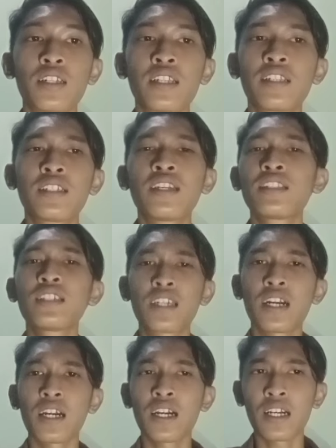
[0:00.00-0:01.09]
Dan
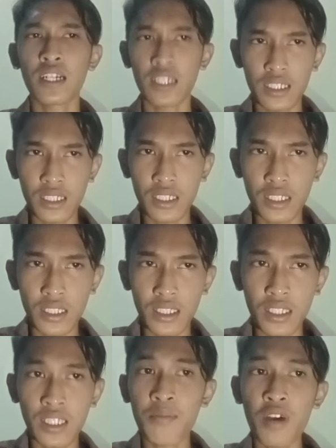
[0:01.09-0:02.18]
jika
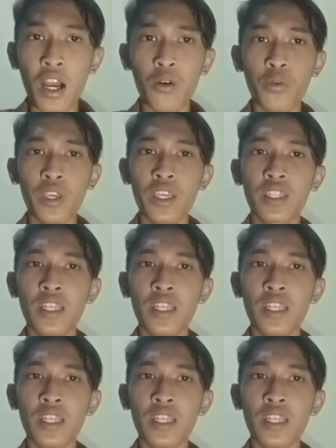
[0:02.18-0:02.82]
kita mengakui